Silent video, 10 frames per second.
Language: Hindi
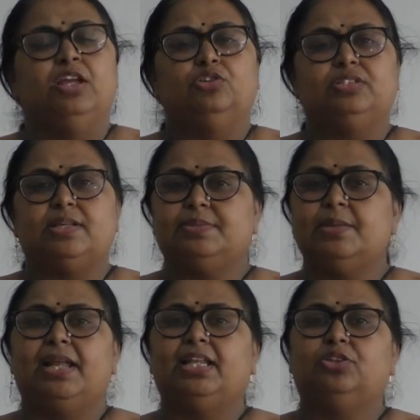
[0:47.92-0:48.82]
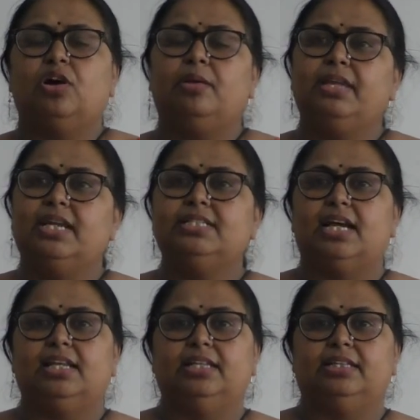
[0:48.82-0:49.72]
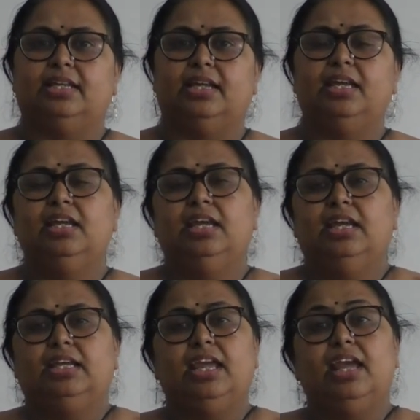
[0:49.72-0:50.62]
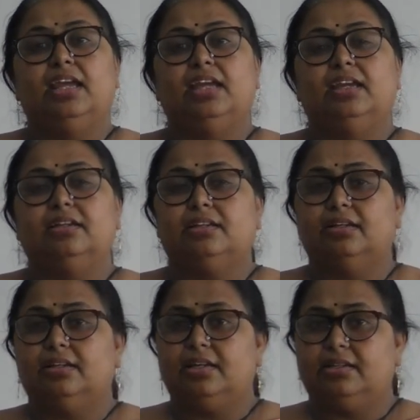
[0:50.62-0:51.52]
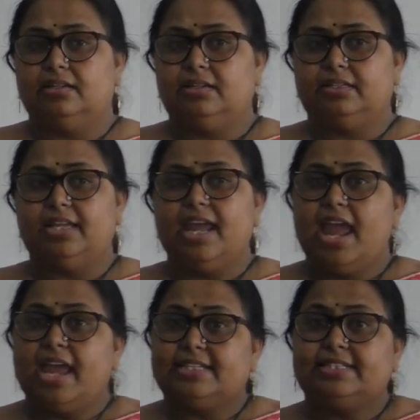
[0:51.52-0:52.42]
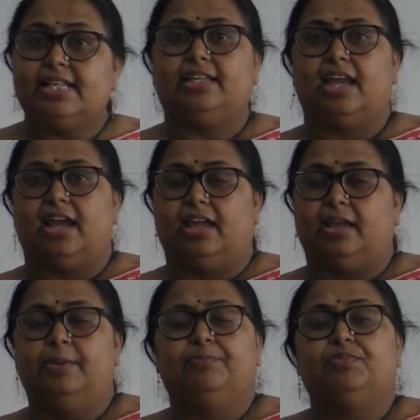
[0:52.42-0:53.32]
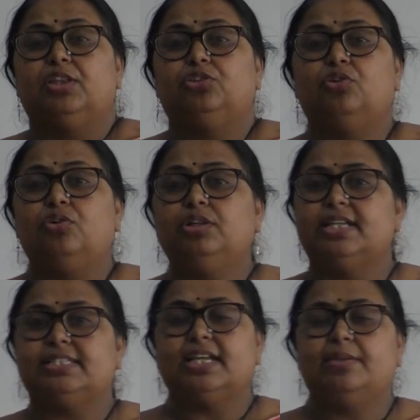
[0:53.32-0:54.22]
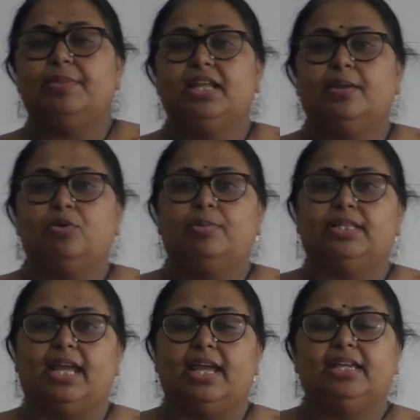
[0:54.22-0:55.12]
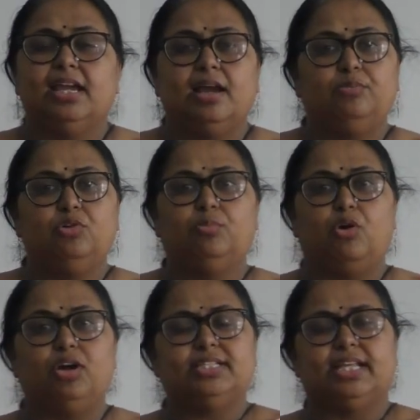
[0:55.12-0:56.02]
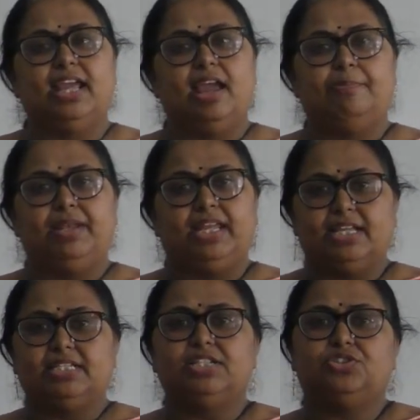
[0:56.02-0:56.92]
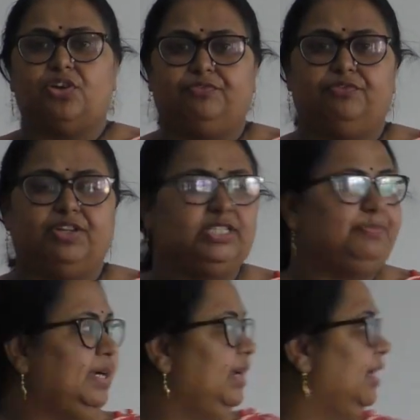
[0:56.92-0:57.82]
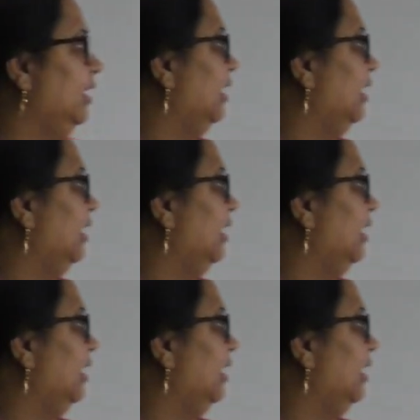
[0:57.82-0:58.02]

तो सबसे पहले तो हम ये जान लेते हैं कि ये एक्सेल क्या है तो जैसा कि मैंने आपको बताया कि हम लोग बहुत सारे एप्लीकेशन सॉफ्टवेयर्स पढ़ रहे